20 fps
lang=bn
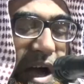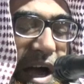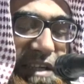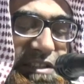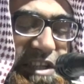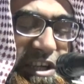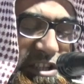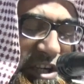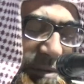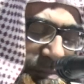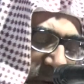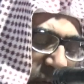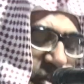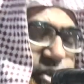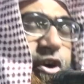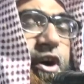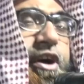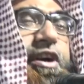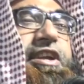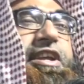আজ একটি
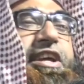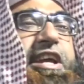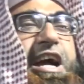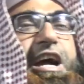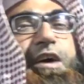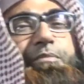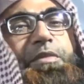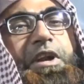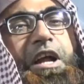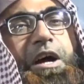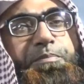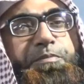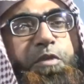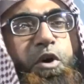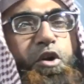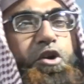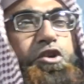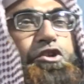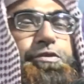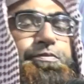বিষয় নিয়ে আমরা
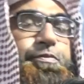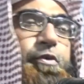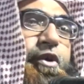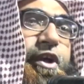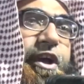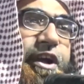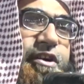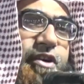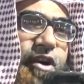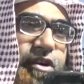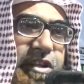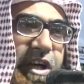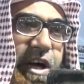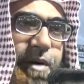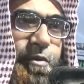পরস্পরে কথা